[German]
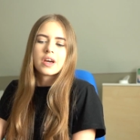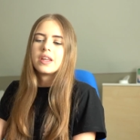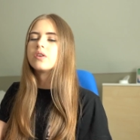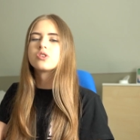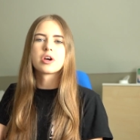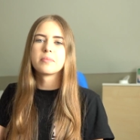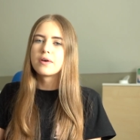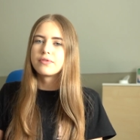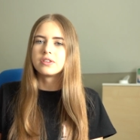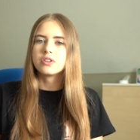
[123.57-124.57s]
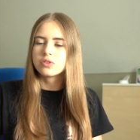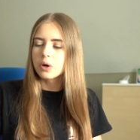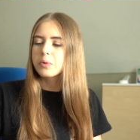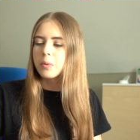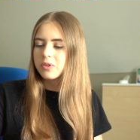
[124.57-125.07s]
keine Ahnung, schaue mir einfach die
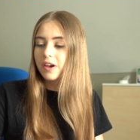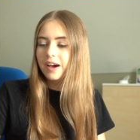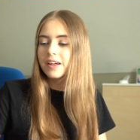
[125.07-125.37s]
Top-Kommentare